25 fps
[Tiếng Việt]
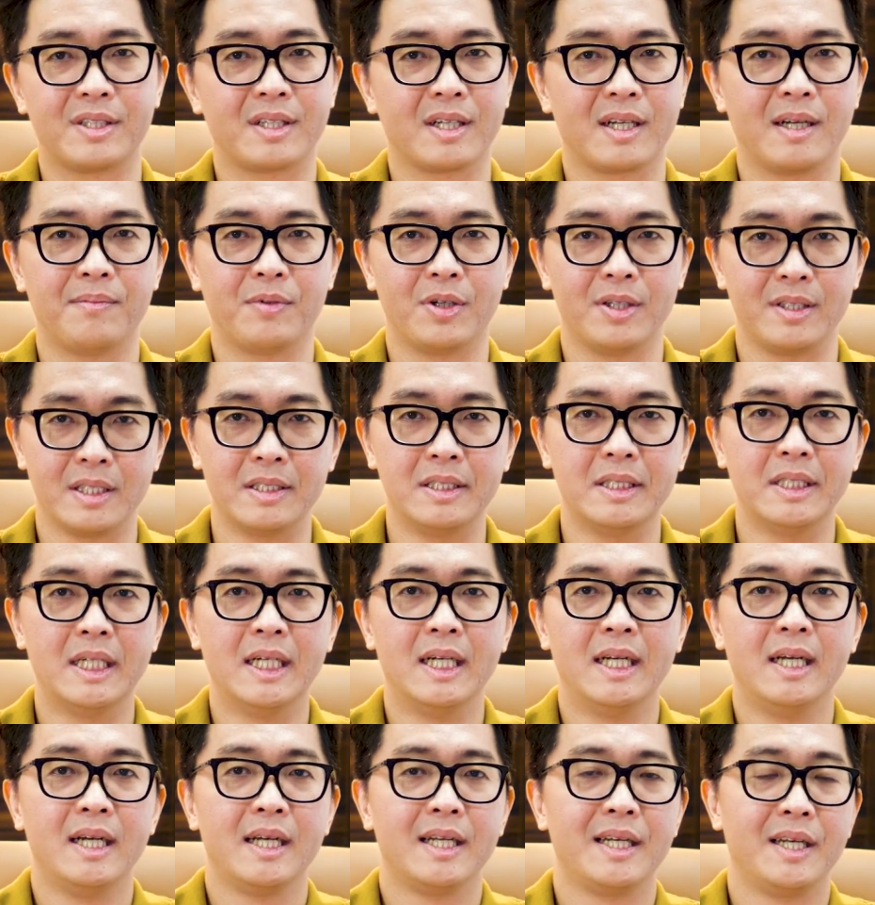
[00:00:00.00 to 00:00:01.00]
rồi tất cả mọi thứ
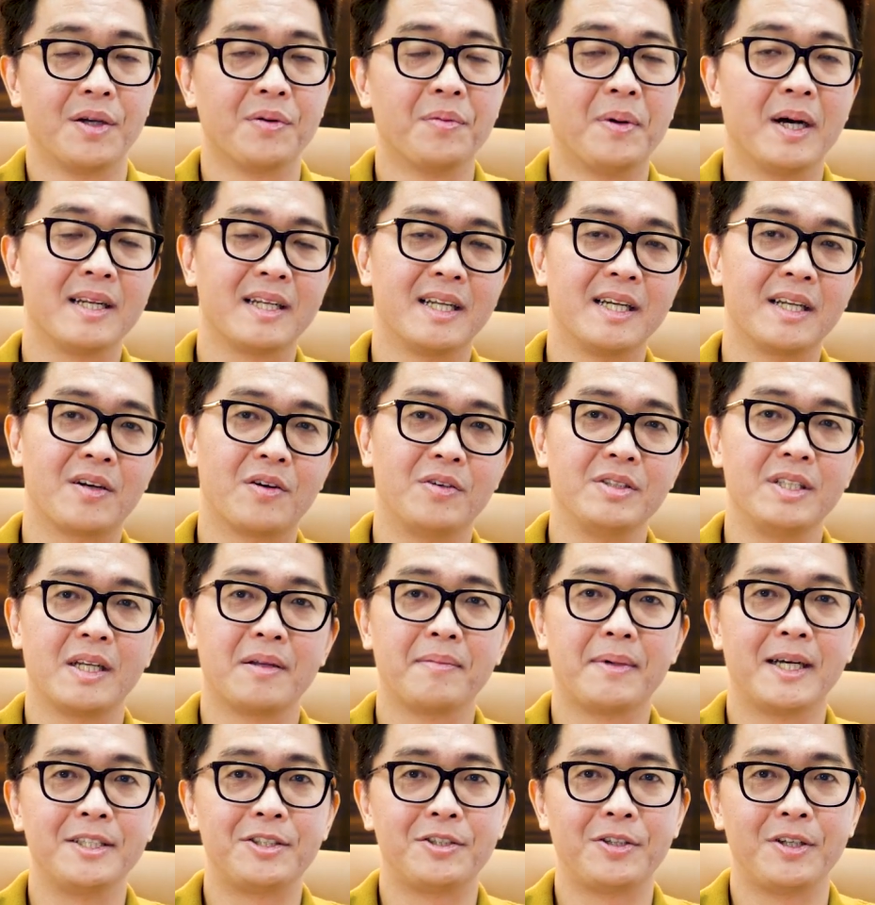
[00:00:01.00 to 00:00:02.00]
nếu bạn thấy có những
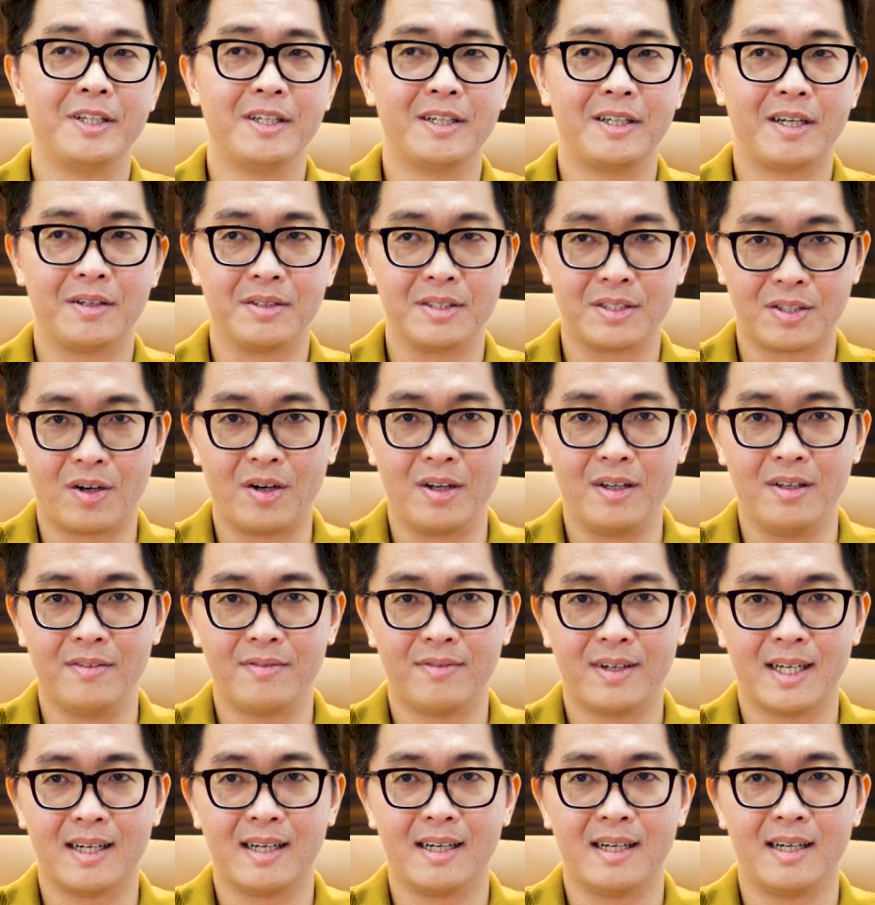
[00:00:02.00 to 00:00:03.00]
cái bạn trader nào giỏi
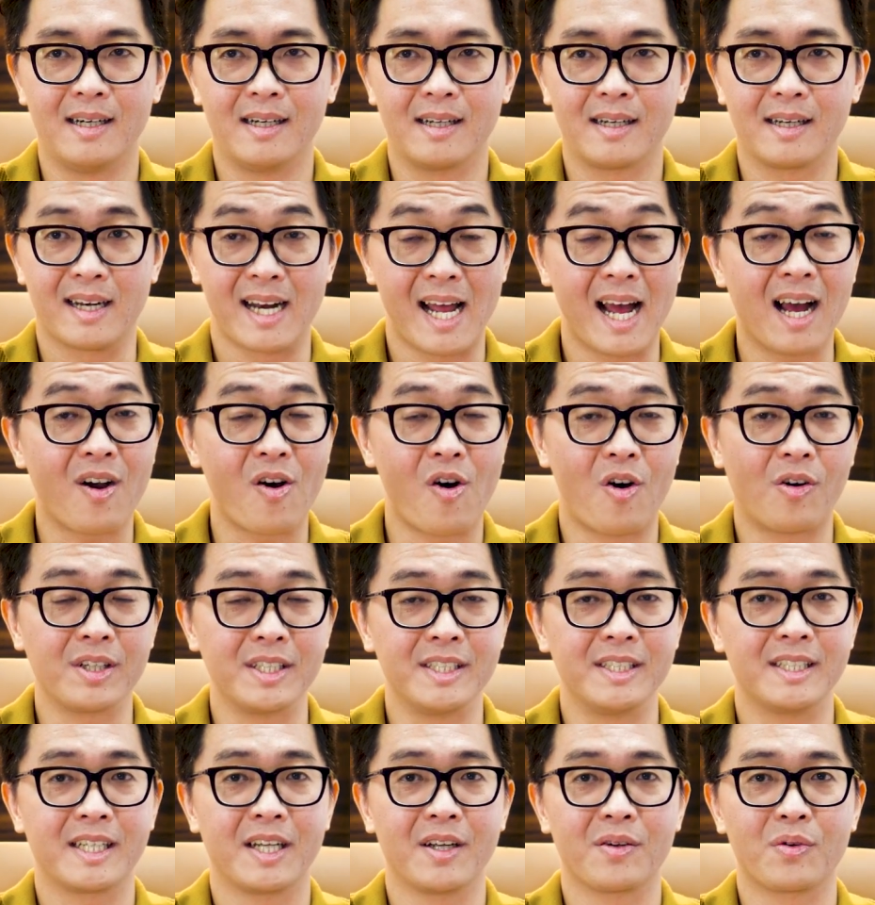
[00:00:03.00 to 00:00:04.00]
và đã có
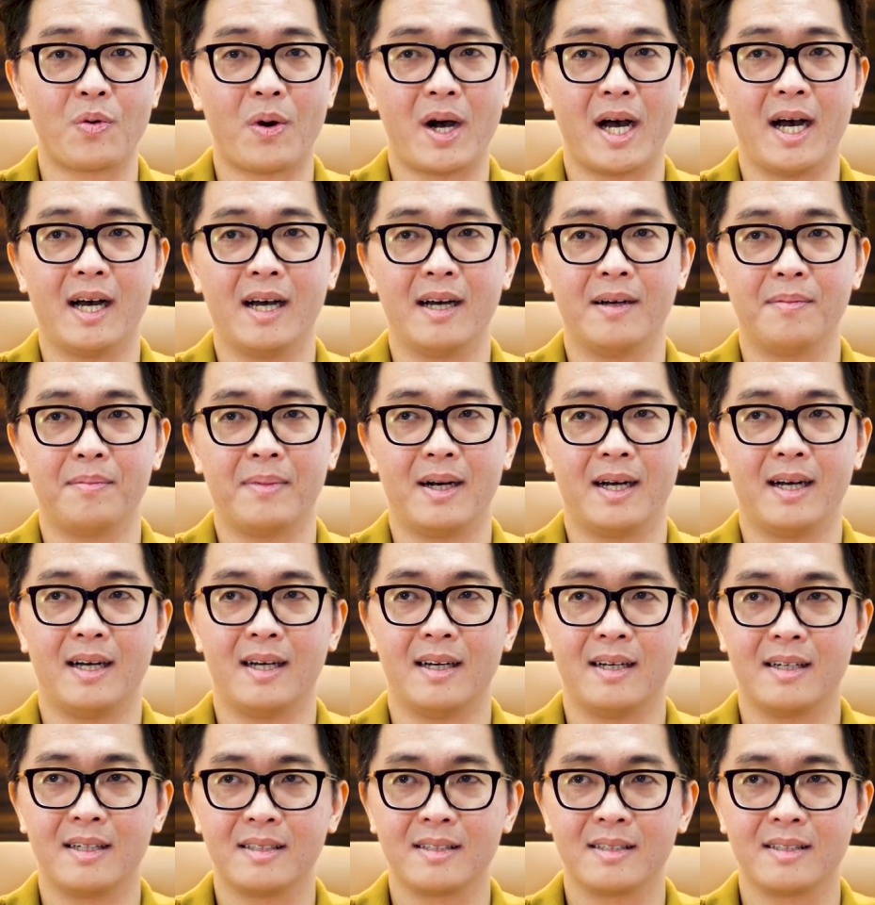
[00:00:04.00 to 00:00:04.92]
được những kết quả mà